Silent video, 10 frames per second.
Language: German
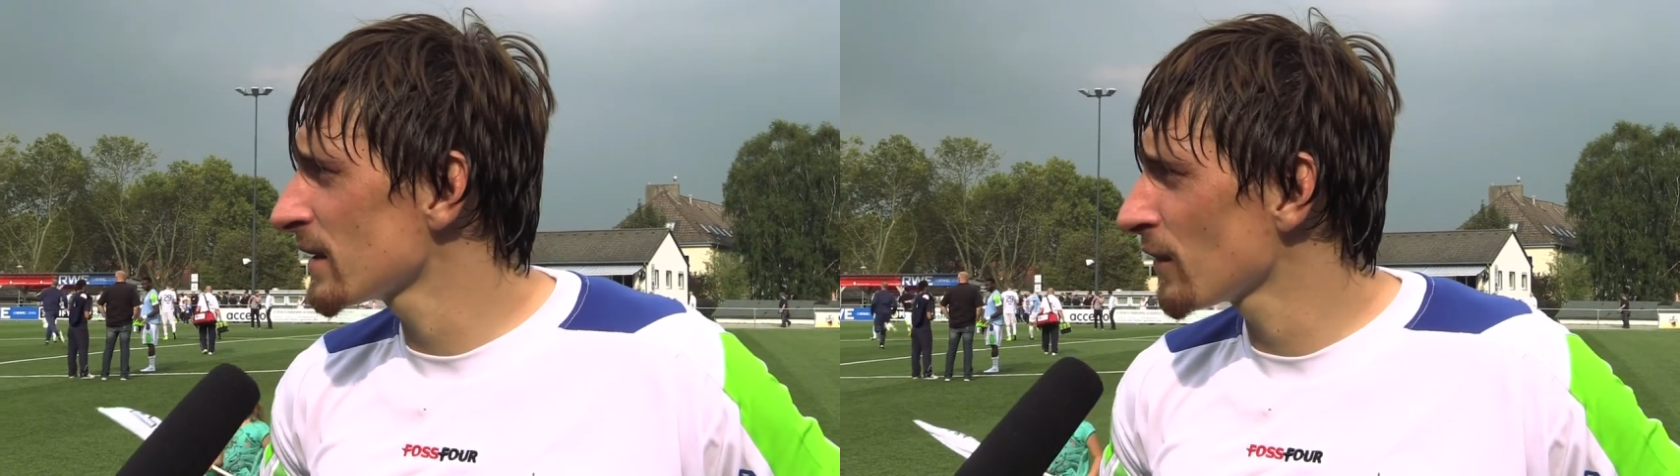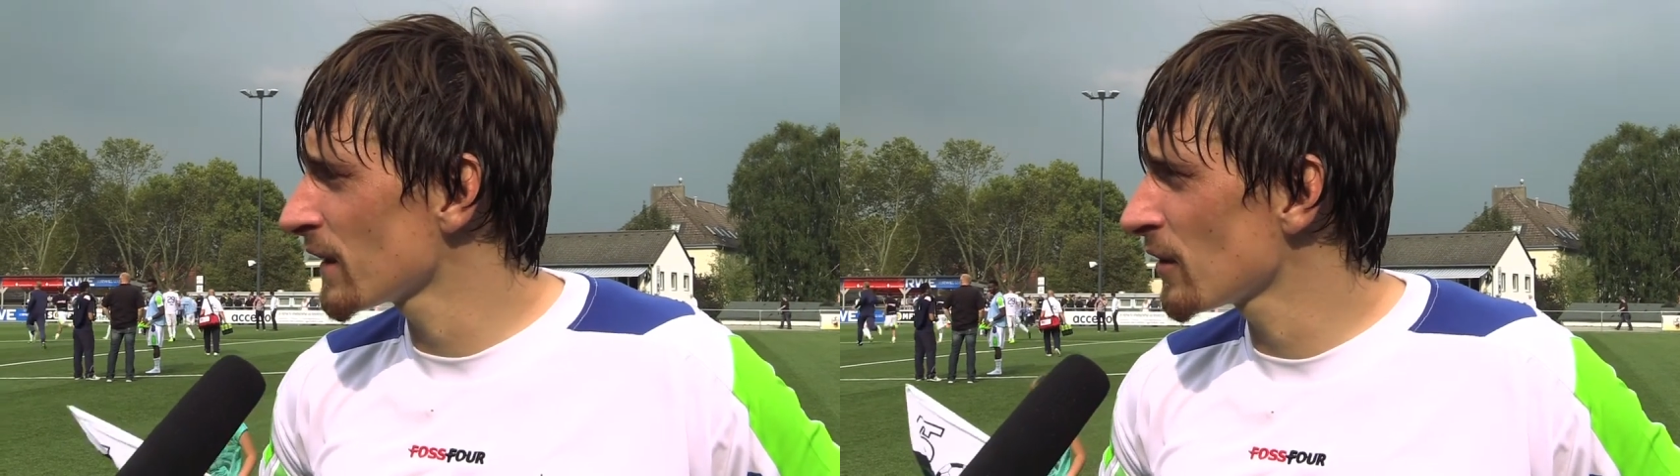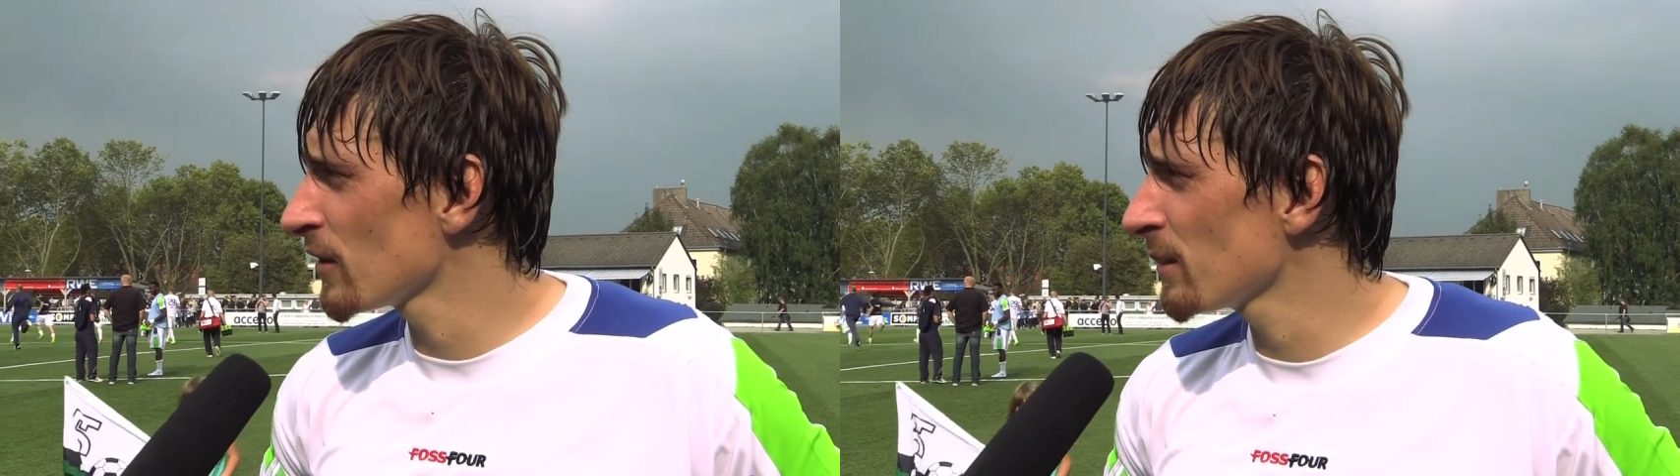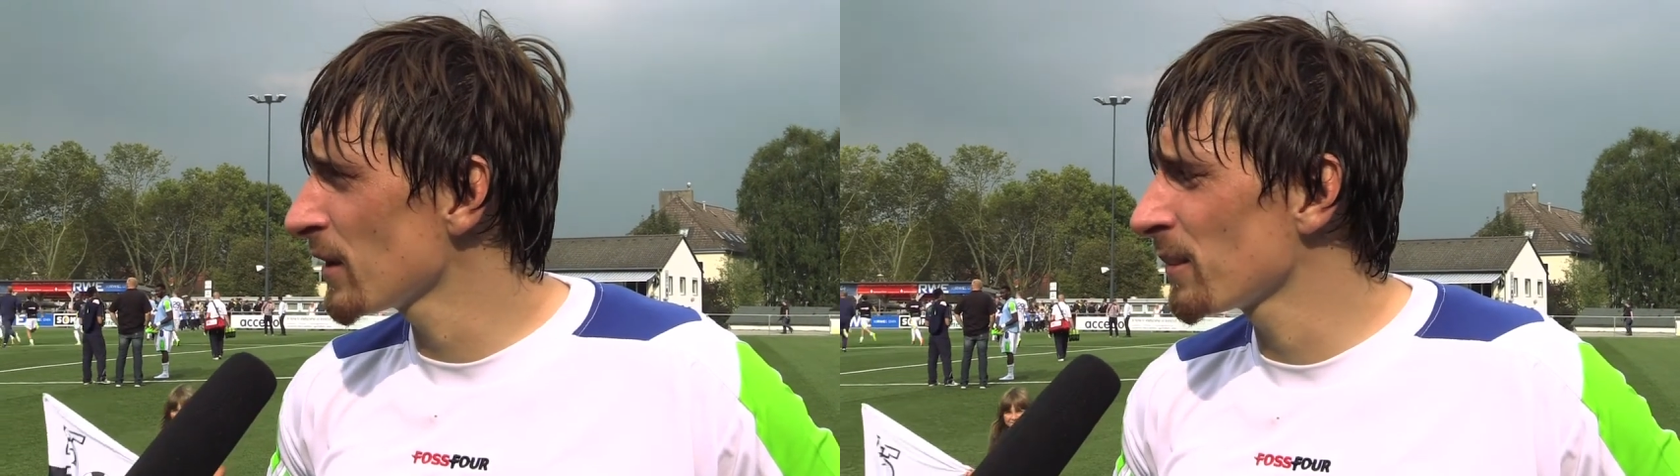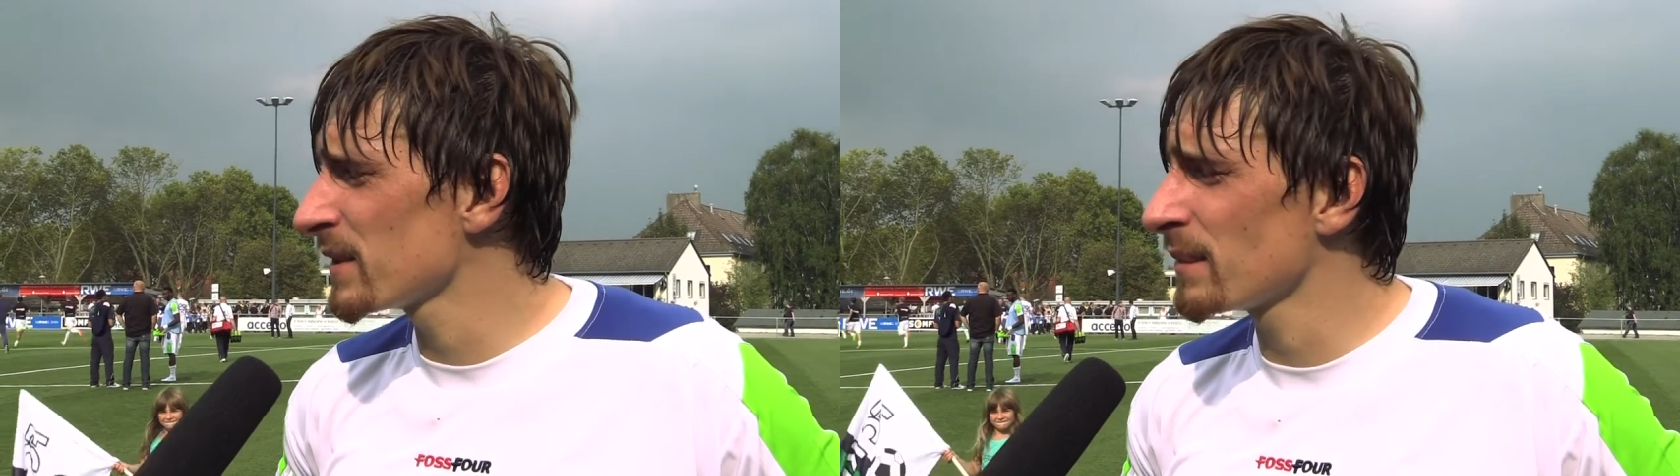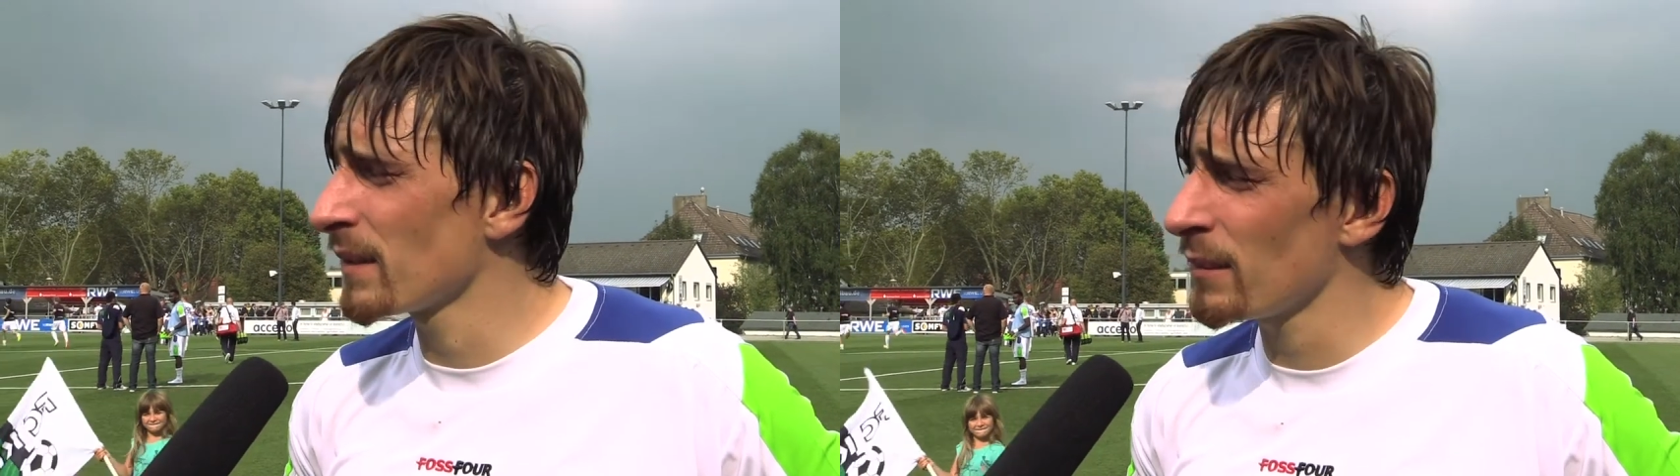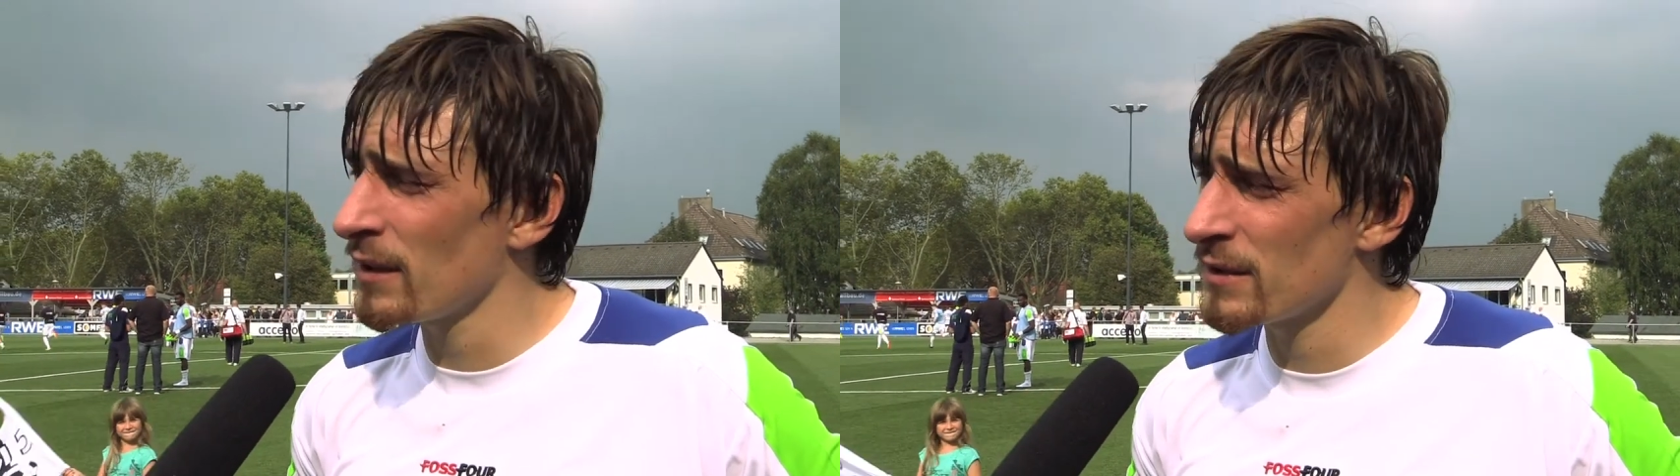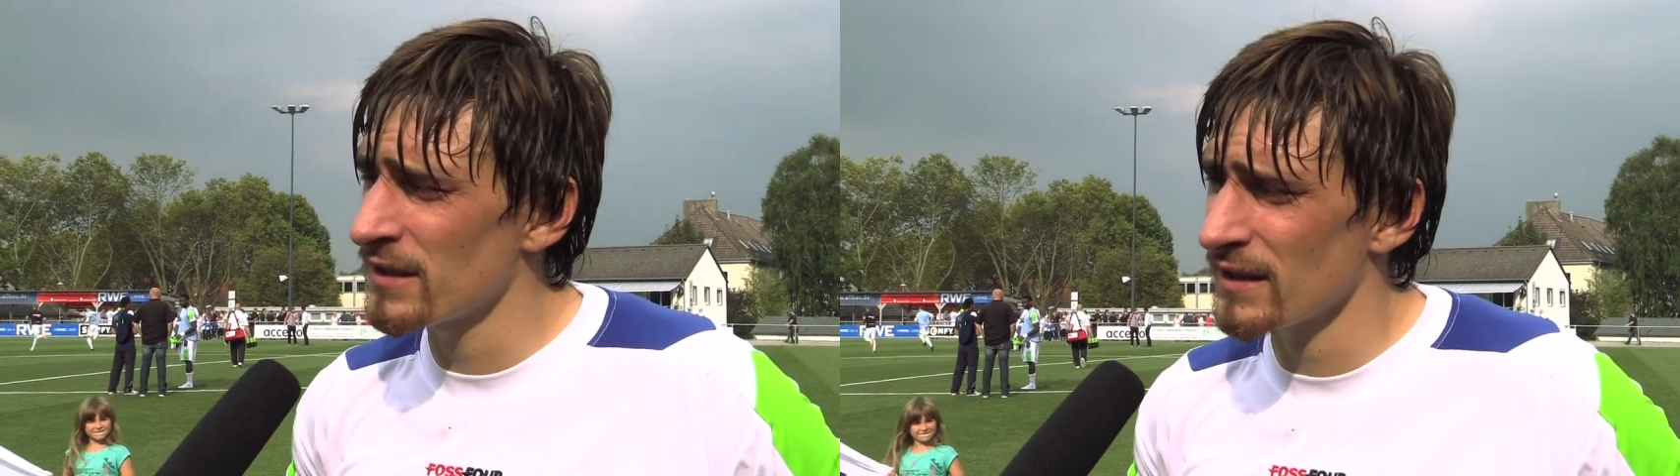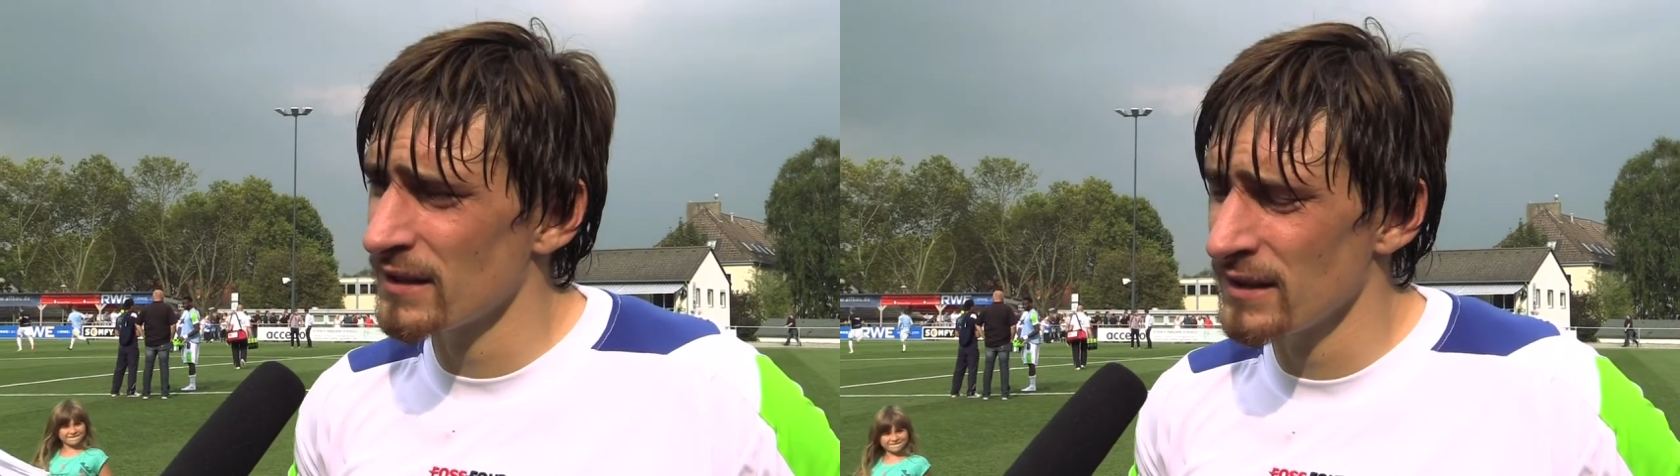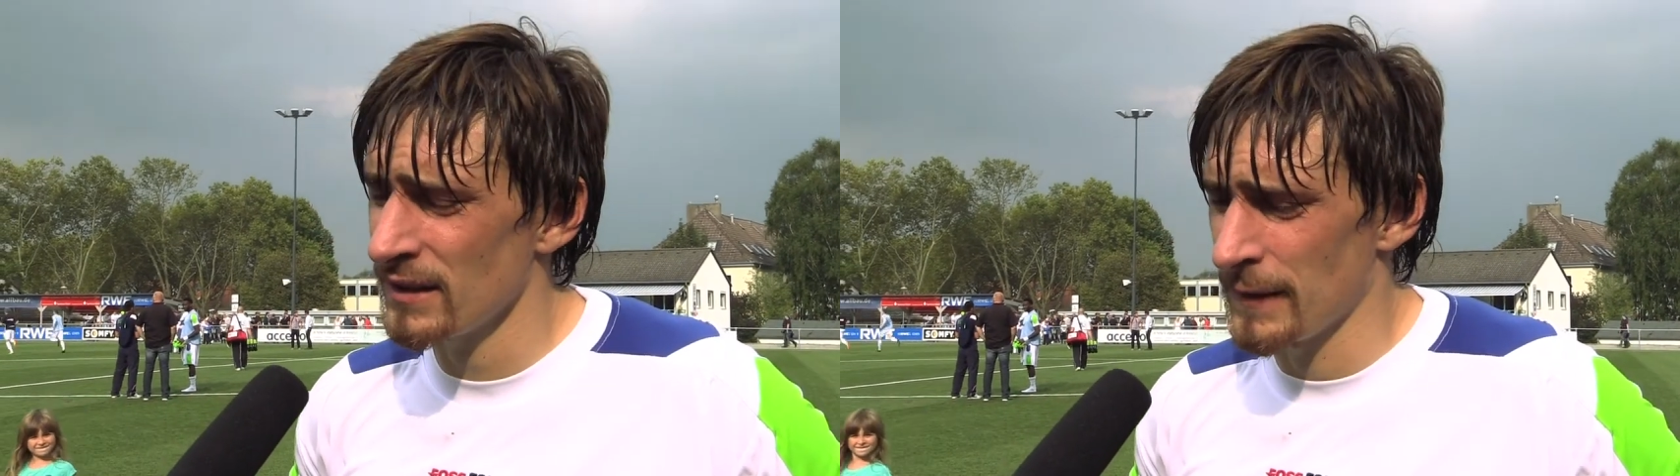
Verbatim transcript: auch wenn Köln immer noch ein bisschen mehr Ballbesitz hatte.